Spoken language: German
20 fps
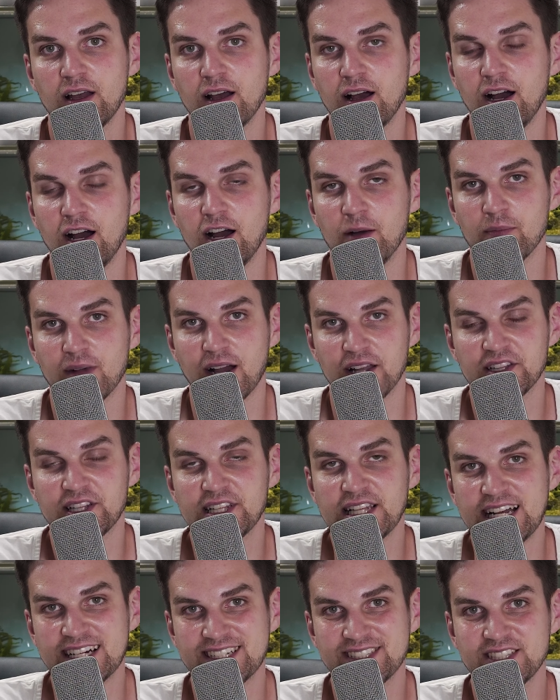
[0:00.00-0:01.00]
ähm, ganz
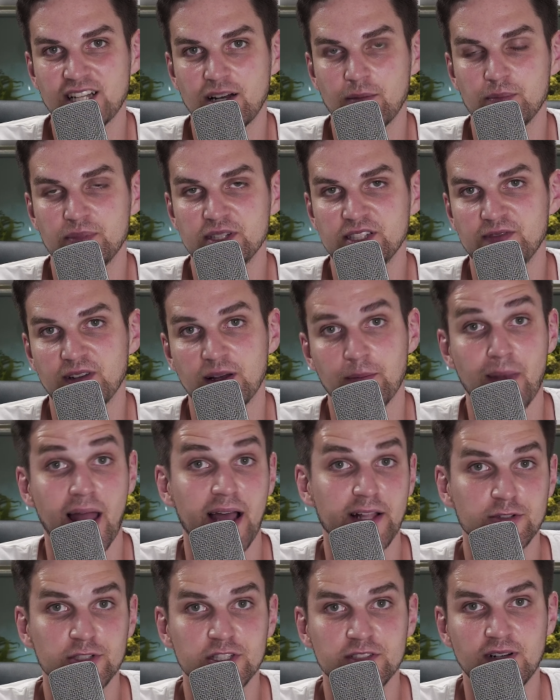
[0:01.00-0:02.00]
langsam, bis wir im
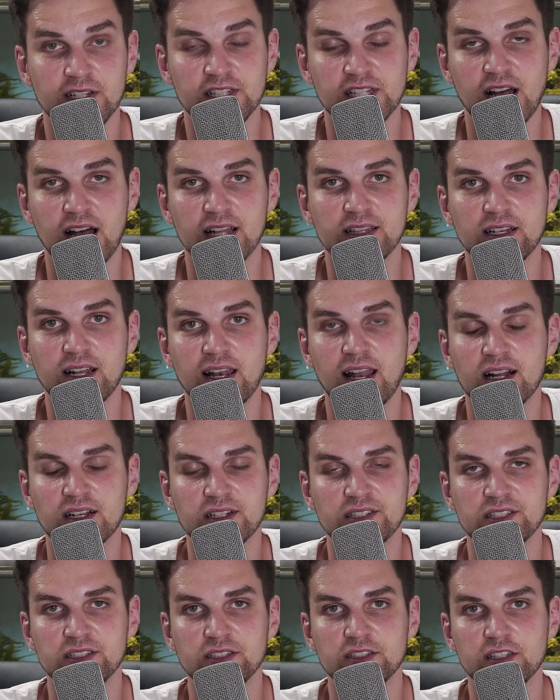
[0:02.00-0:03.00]
Leitungswasser angelangt
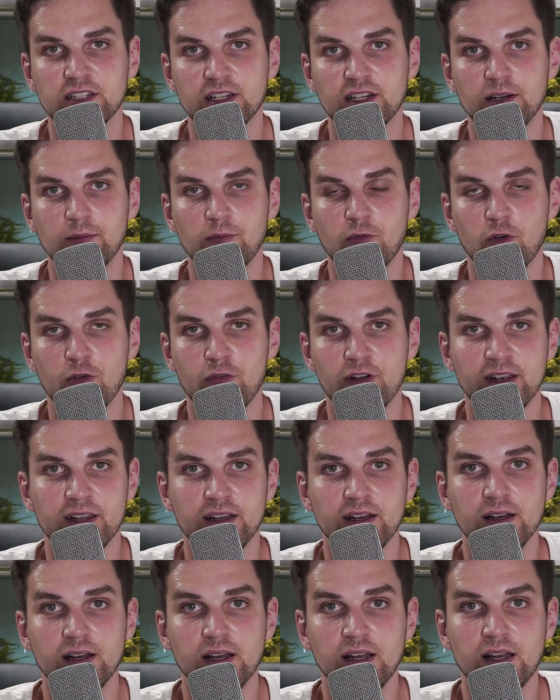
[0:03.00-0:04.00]
sind, ähm, wo wir eine